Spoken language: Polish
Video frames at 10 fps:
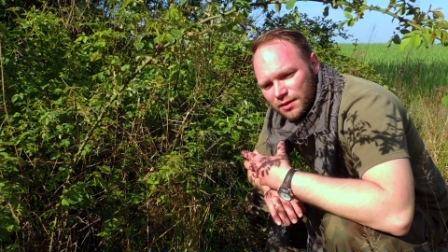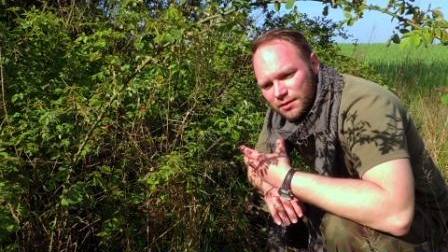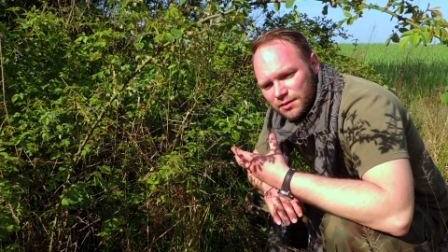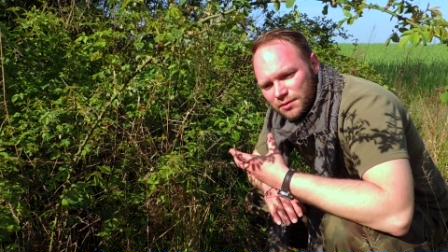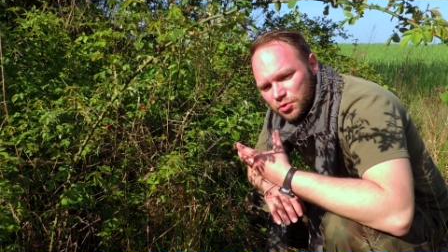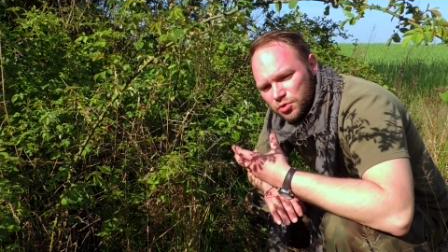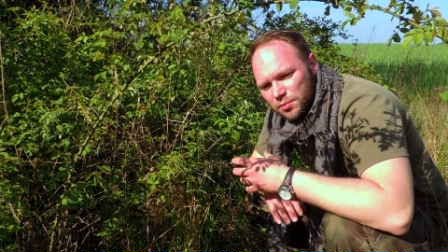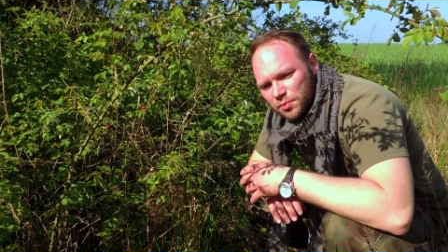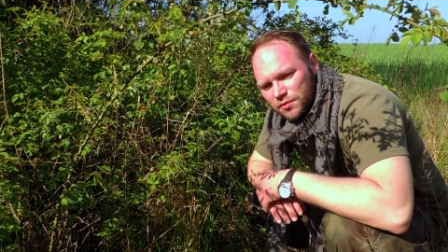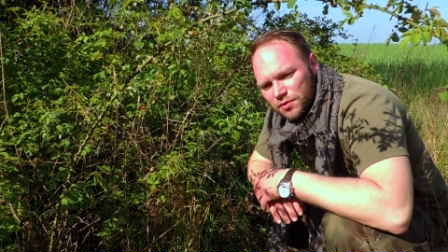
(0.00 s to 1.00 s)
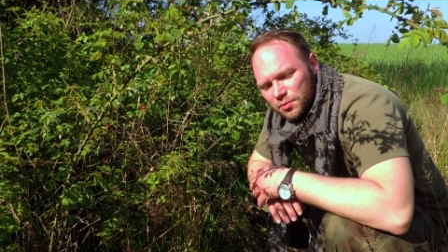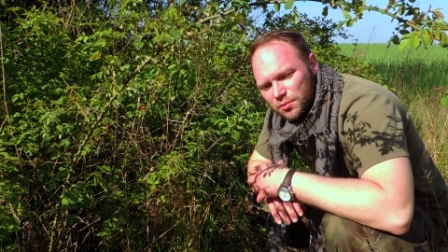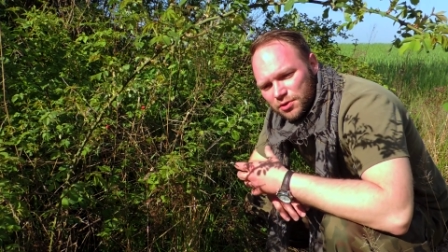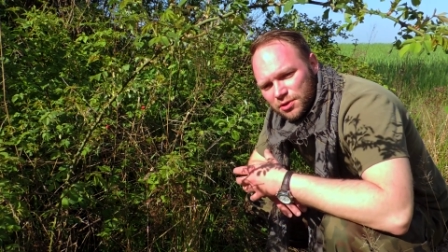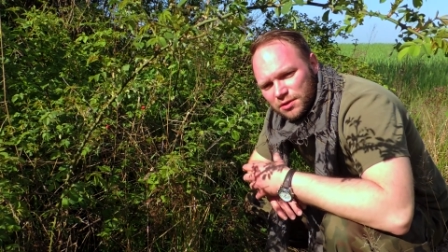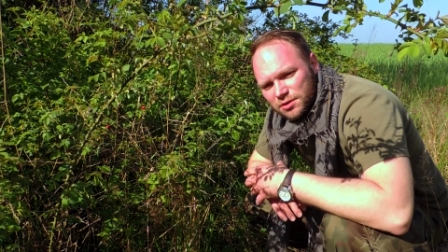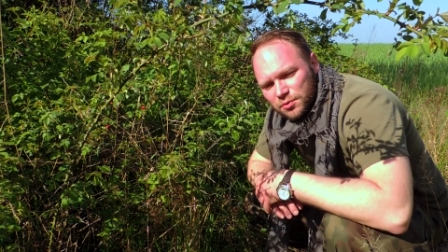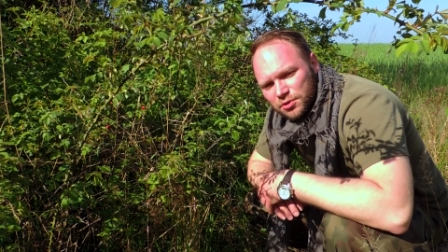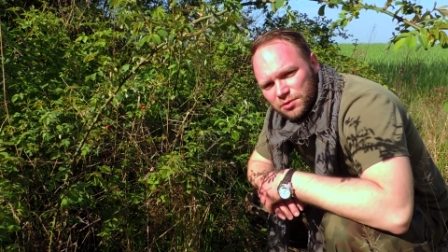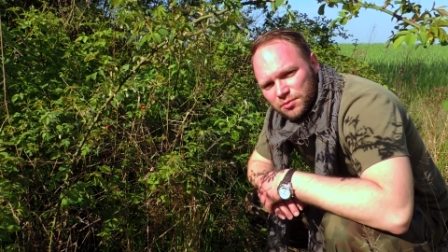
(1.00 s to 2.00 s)
kiedy już nie powinno być, kiedy
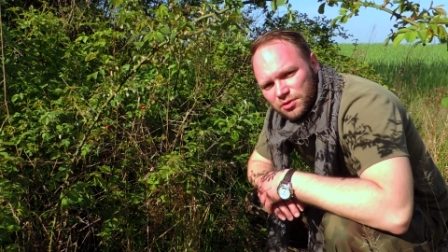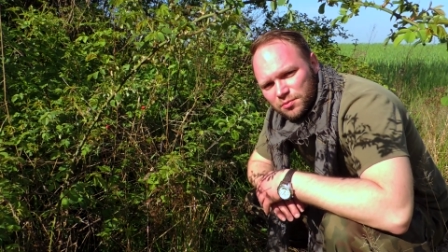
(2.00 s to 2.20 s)
spojrzymy